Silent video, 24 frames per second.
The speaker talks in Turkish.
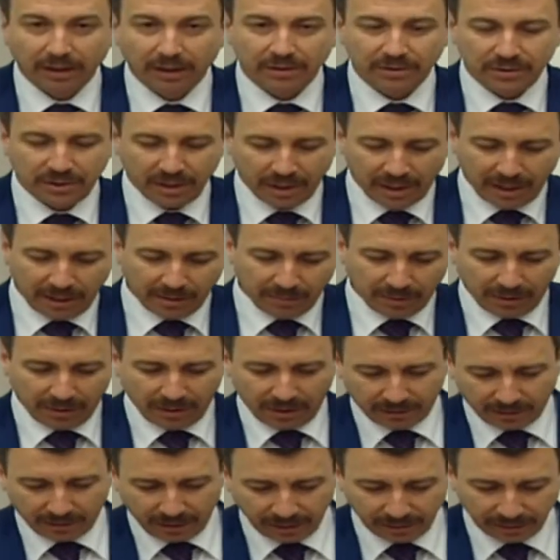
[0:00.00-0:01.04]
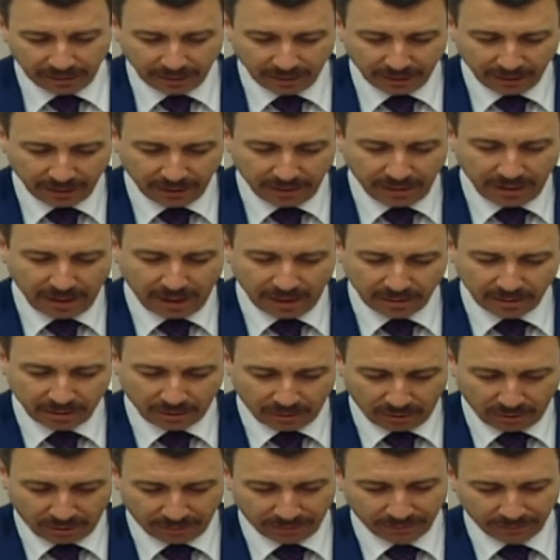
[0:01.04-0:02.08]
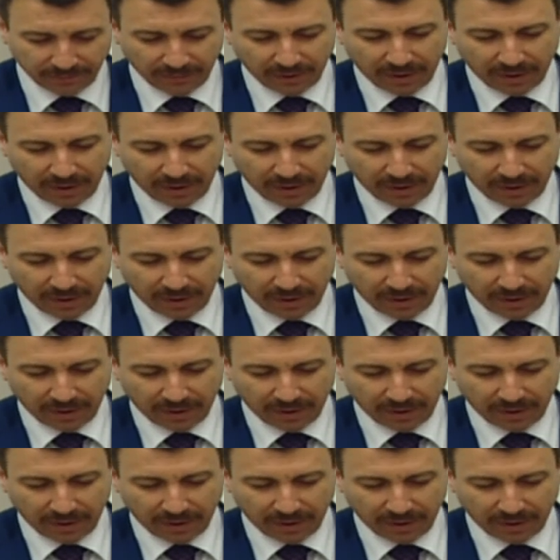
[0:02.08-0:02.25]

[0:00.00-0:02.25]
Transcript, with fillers: Cenab-ı Allah'tan niyaz ediyorum.